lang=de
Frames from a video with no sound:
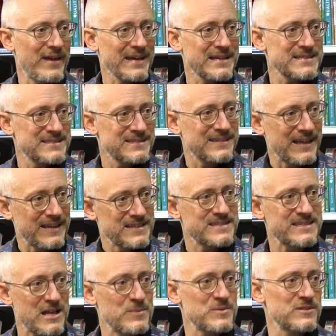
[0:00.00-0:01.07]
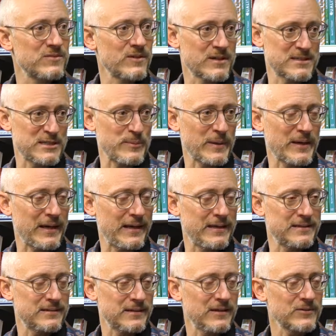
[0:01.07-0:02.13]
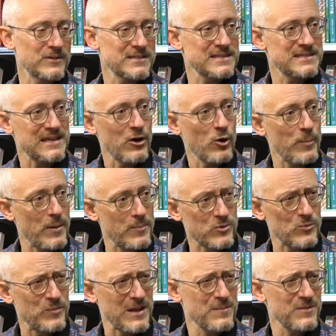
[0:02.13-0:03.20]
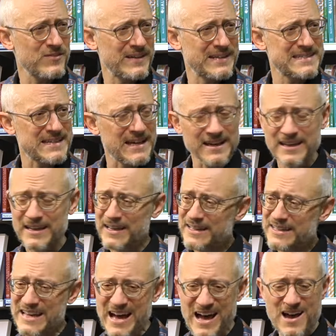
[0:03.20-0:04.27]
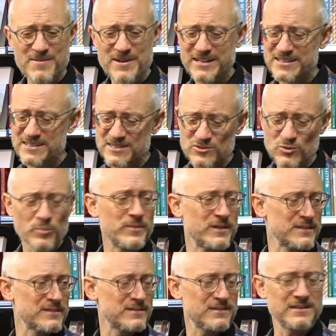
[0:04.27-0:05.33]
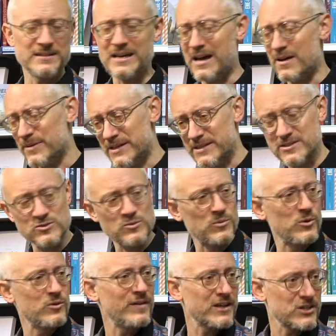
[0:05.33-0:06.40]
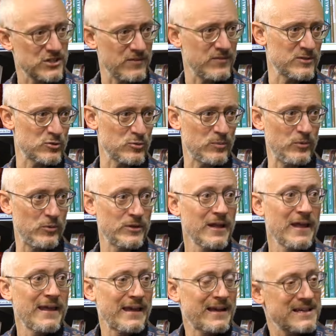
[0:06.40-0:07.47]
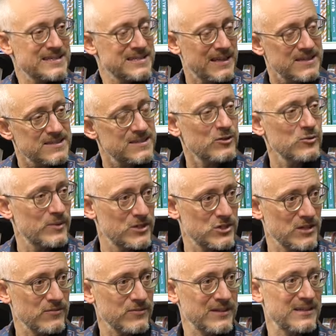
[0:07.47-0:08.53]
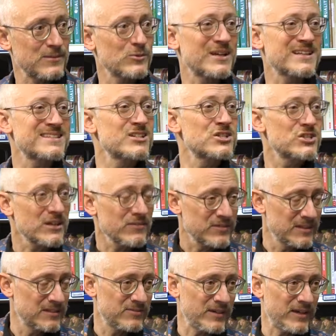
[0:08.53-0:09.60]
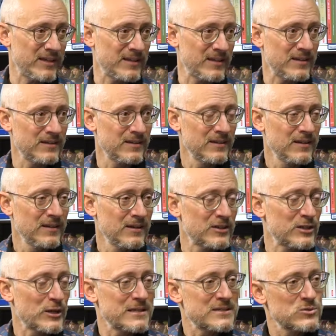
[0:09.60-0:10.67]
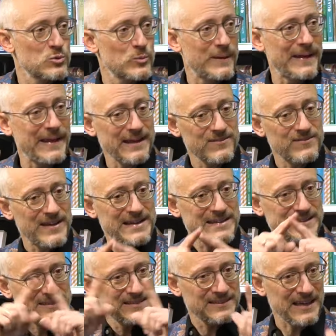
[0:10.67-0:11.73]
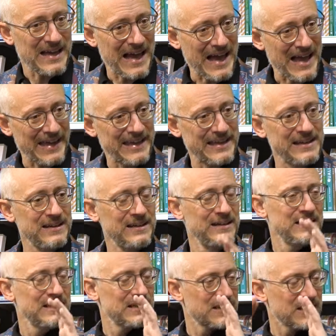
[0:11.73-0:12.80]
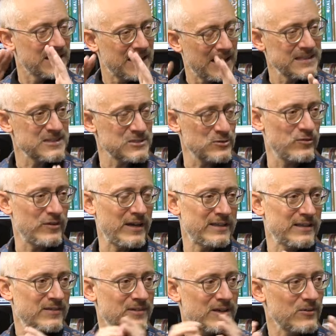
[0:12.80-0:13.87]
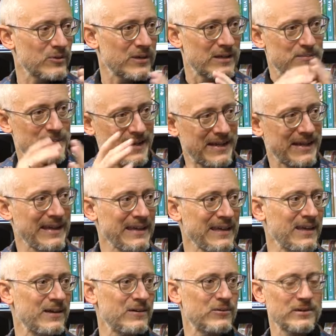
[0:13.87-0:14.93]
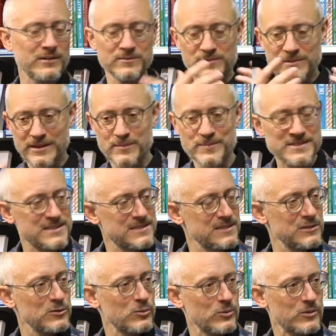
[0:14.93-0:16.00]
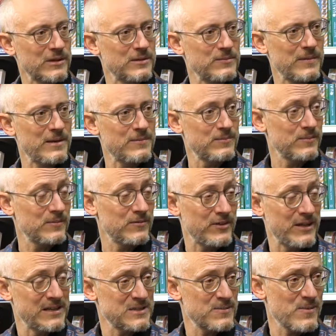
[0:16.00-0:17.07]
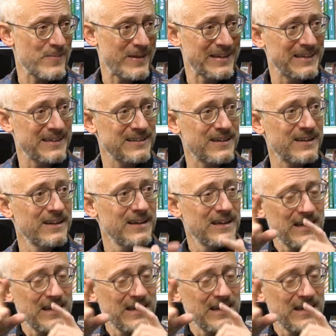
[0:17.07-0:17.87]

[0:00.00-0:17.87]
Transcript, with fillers: wächst deine mhm. Selbstwirksamkeit. Ja? Und das ist ja auch bei Problemen, wenn ich sage, in der Arbeit ist so Mist, in der Arbeit ist so blöd, weil der Chef ist so blöd. Ja, kannst den ganzen Tag über den Chef reden, aber du kannst den Chef nicht verändern. Und dann kannst du überlegen, welchen Teil kannst du verändern oder in meiner Ehe oder in meiner Beziehung oder in meinem Verhältnis mit meinen Kindern.